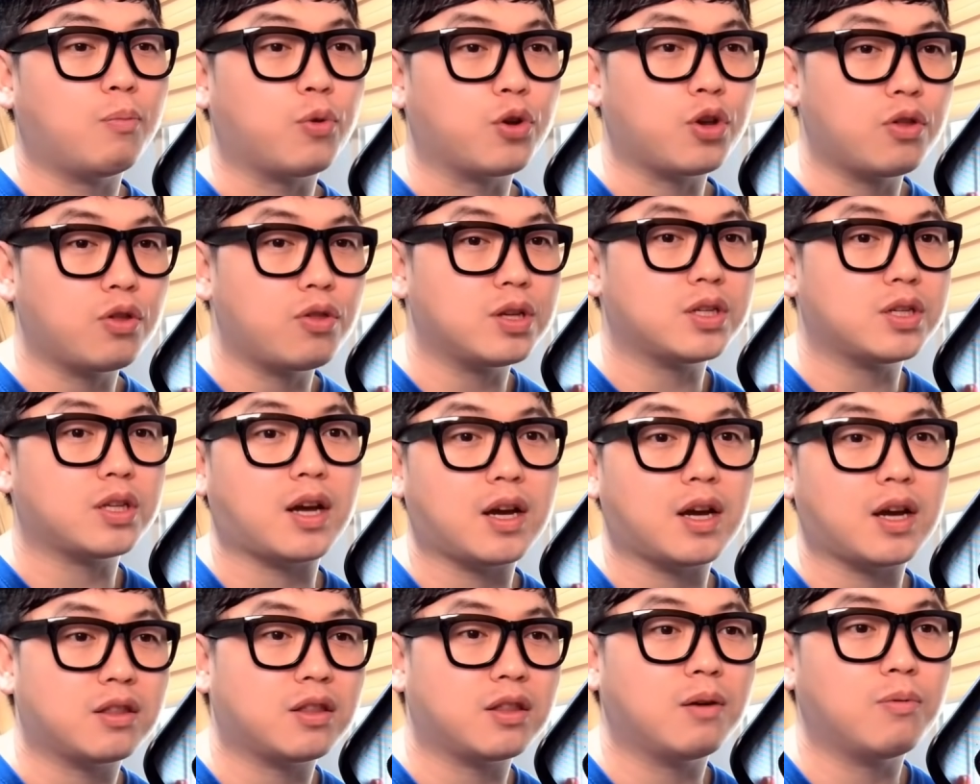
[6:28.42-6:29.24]
뭐 현대차
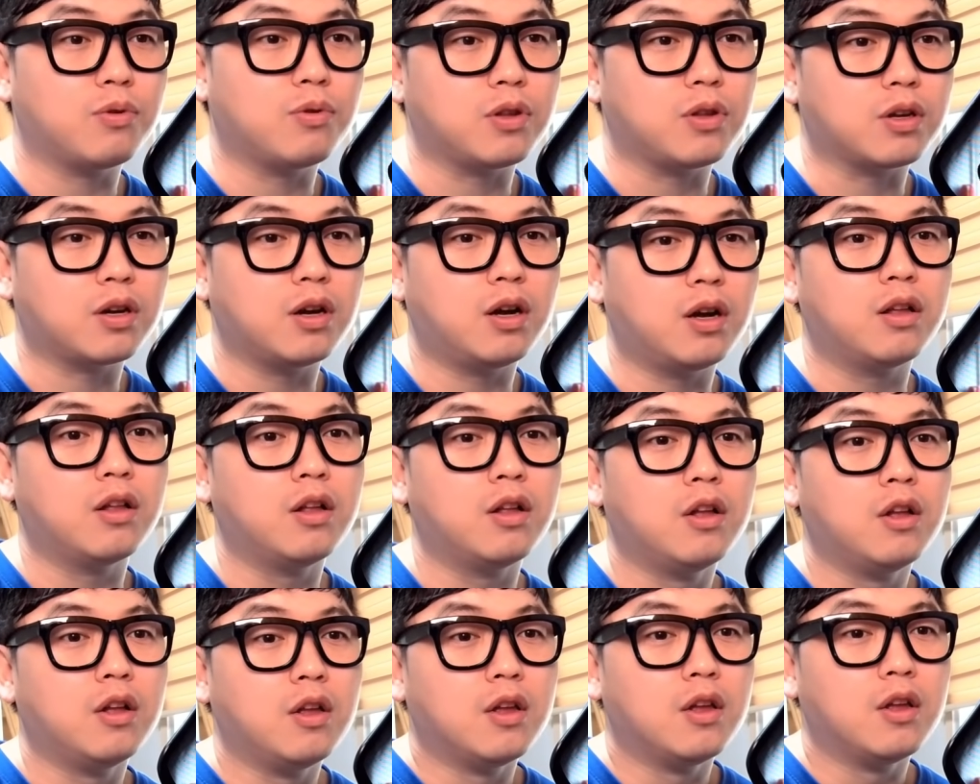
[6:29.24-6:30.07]
다 있다 보니까
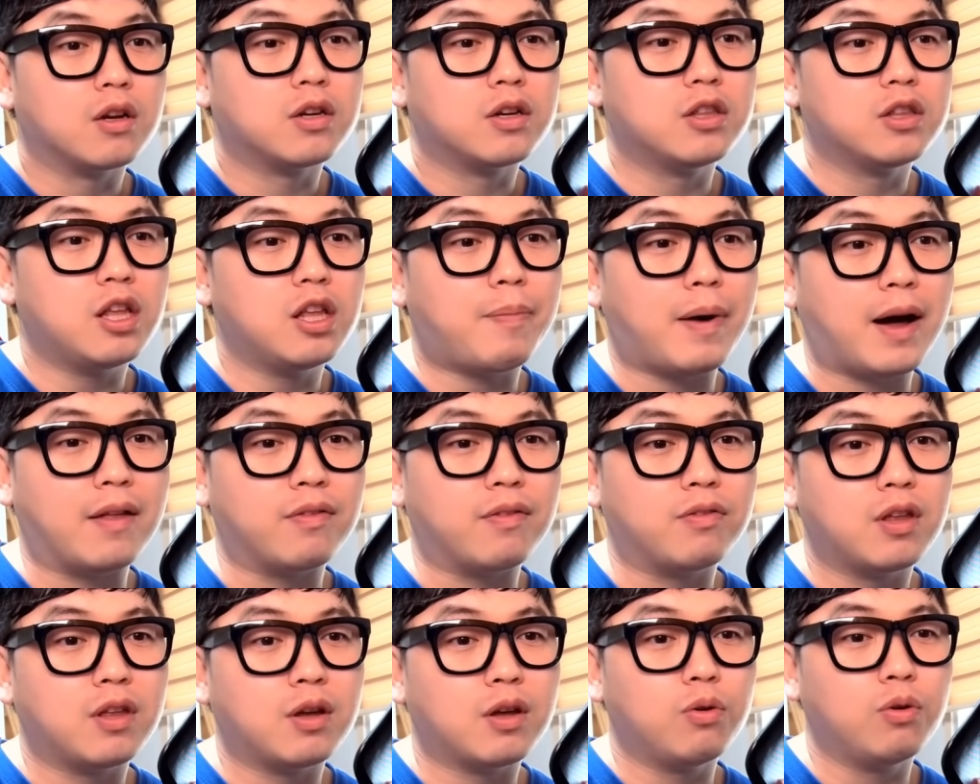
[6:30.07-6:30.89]
근데
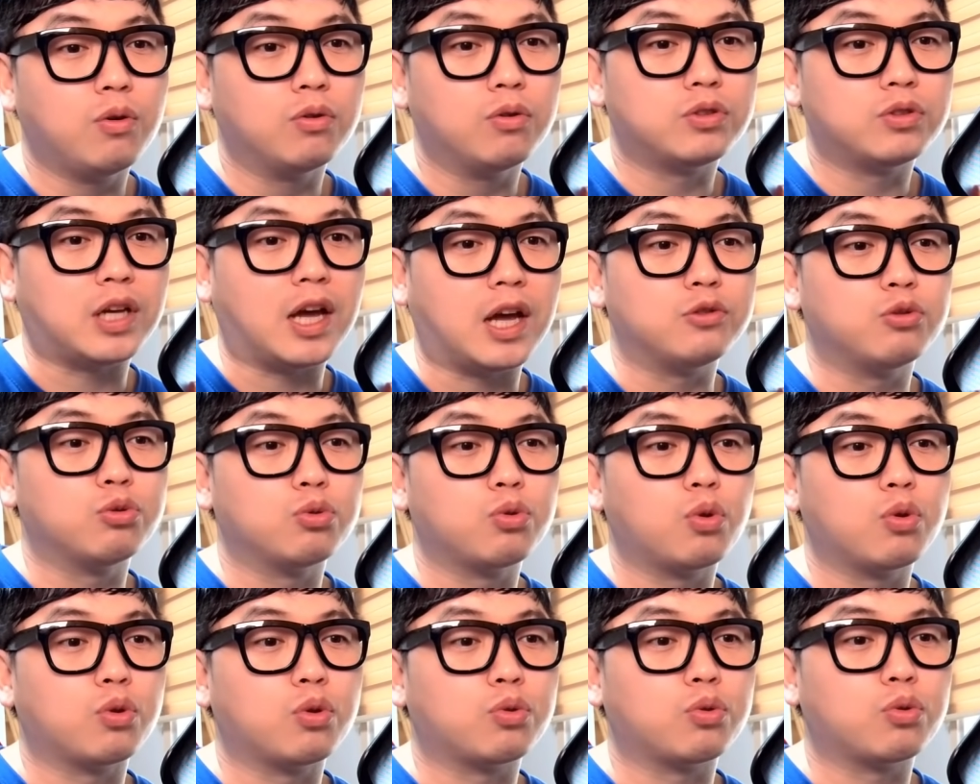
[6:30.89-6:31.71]
반대로
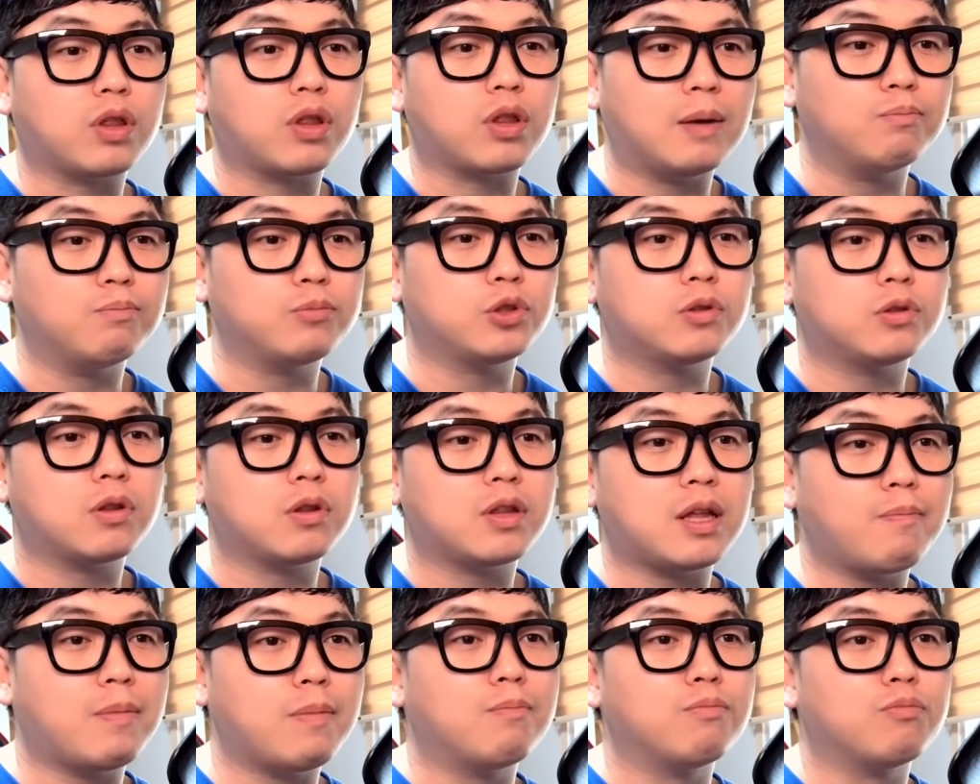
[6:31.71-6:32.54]
제주도는 또 3,
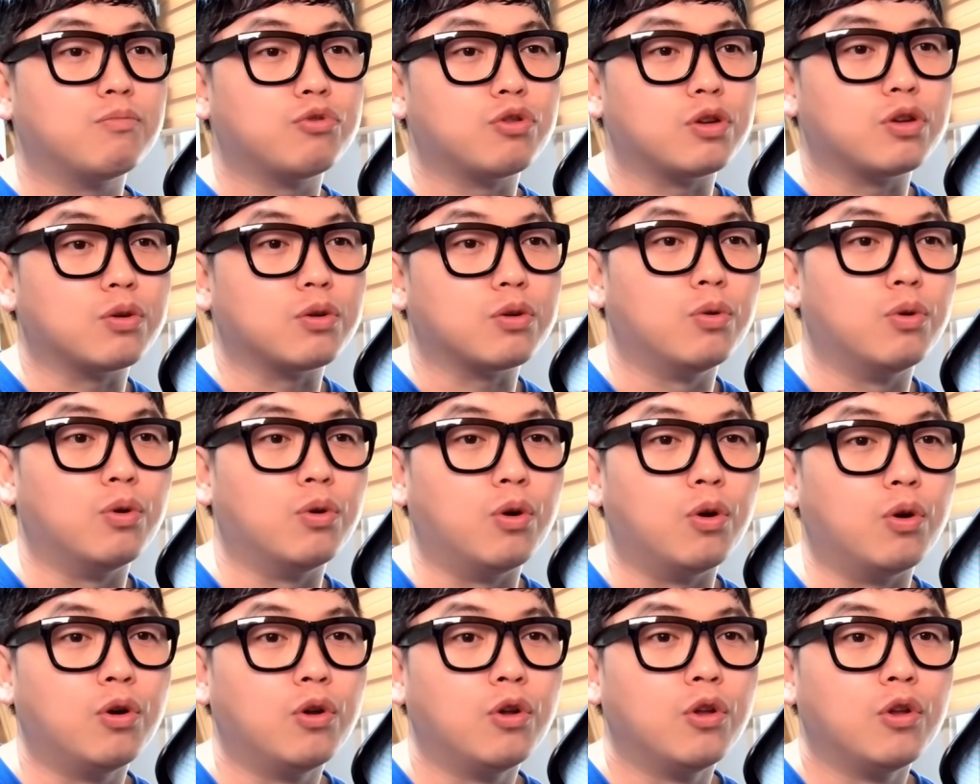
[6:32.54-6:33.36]
3만
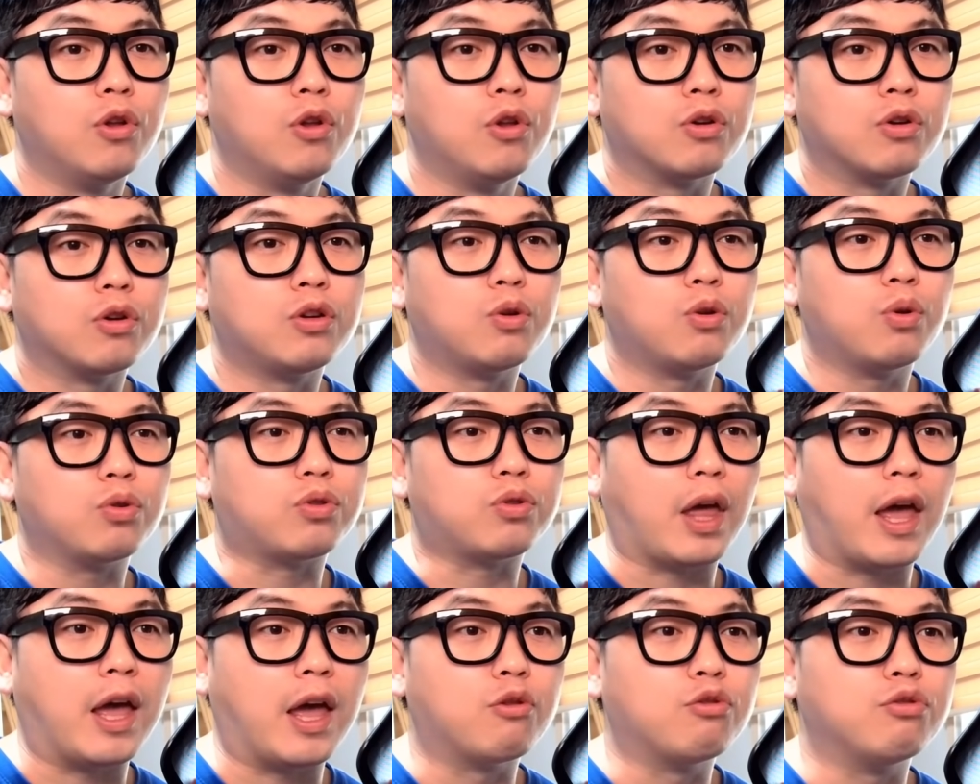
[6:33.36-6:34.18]
불이고 그리고
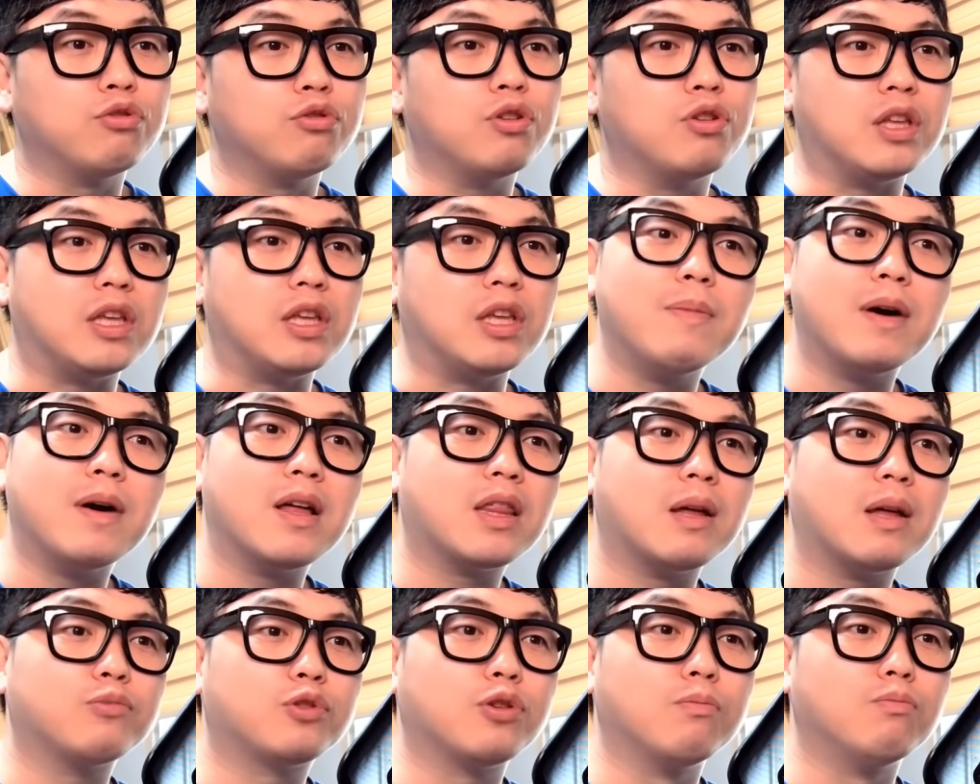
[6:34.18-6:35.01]
대구는 2만
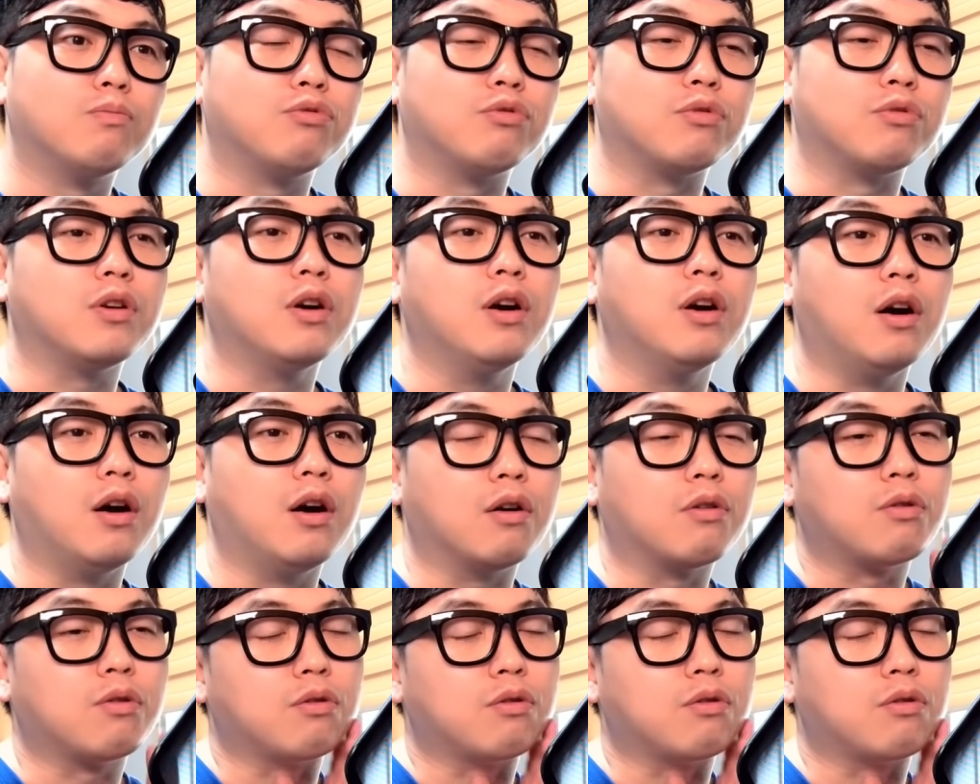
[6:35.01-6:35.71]
3천 불이야.